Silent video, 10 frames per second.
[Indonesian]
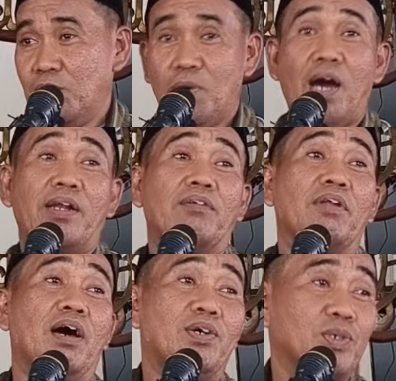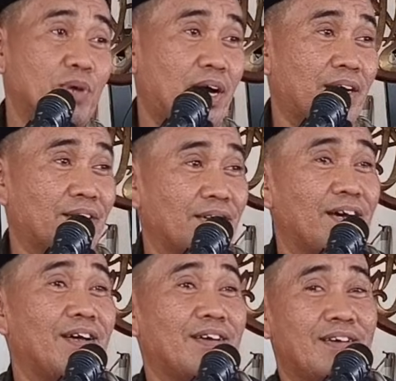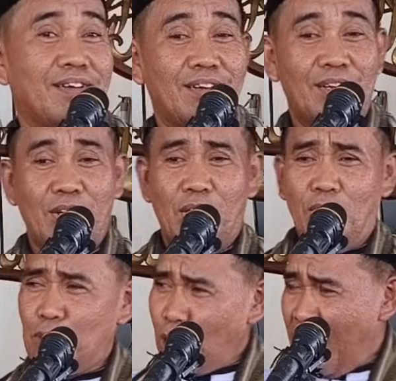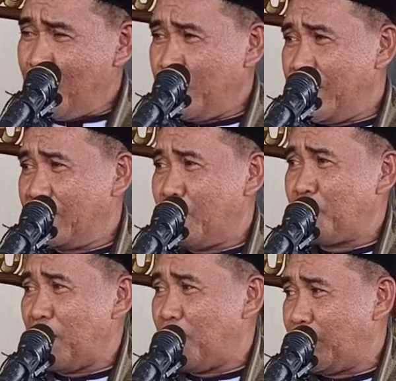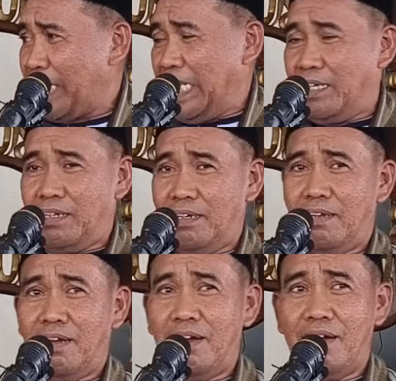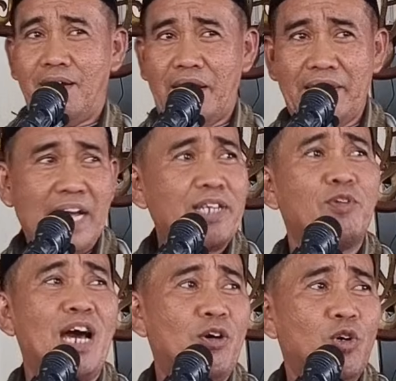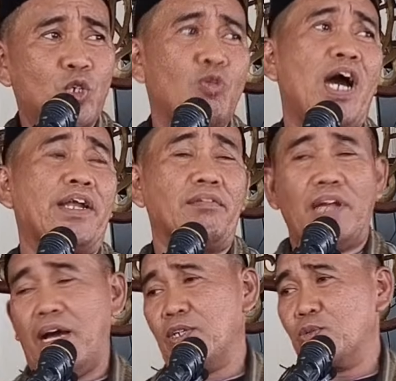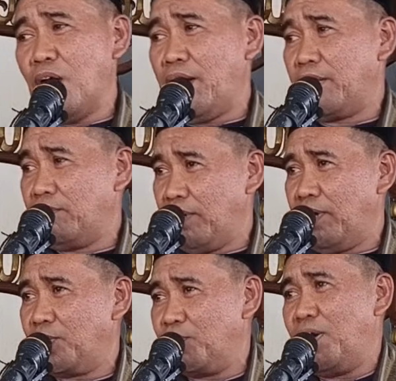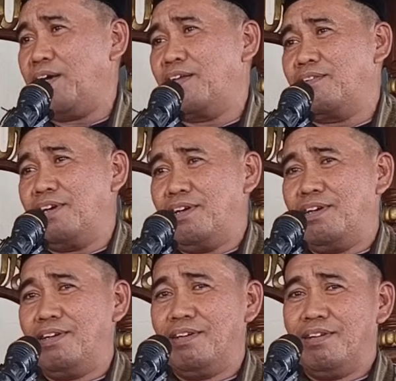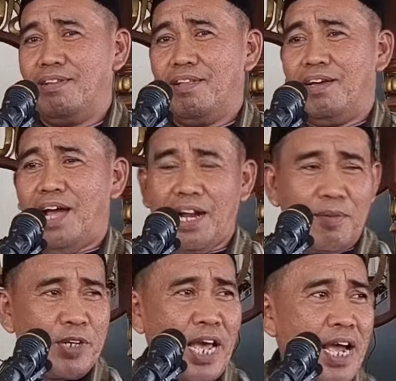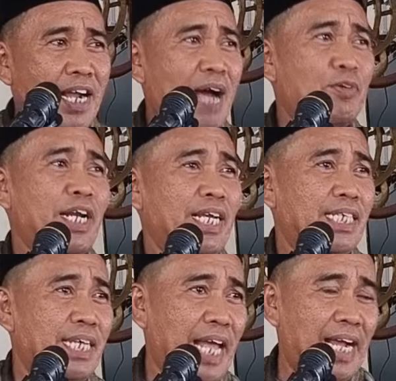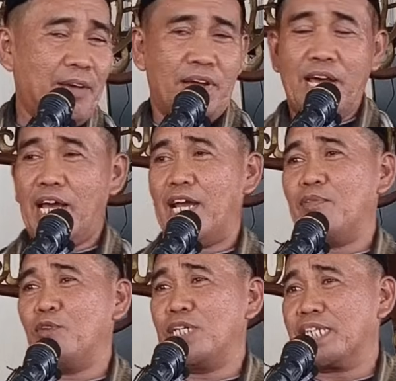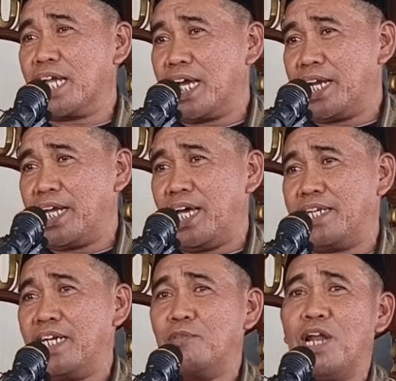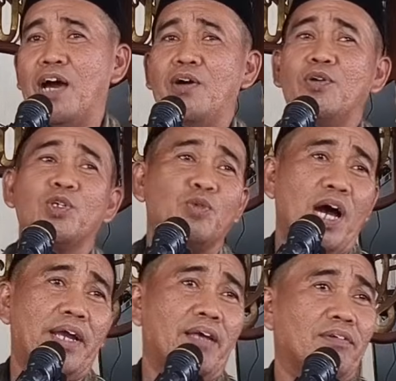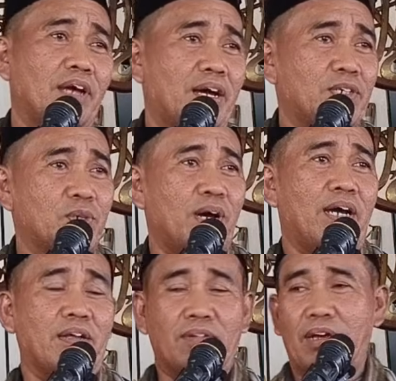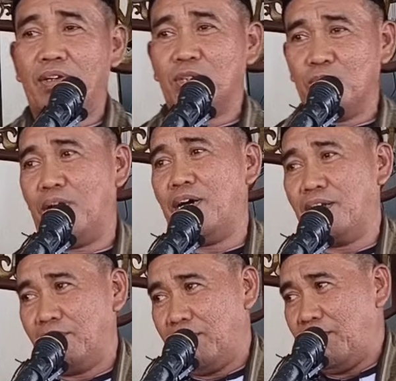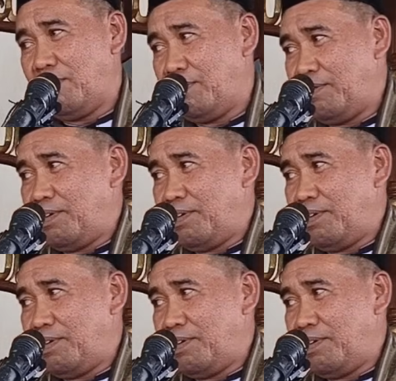Subhanallah subhanallah. Melo apa ah, jelas Pak boting. Ay aja mulau subhanallah subhanallah subhanallah. Angka mana angka apa kisah ragam Alamu na aja mulau subhanallah subhanallah subhanallah.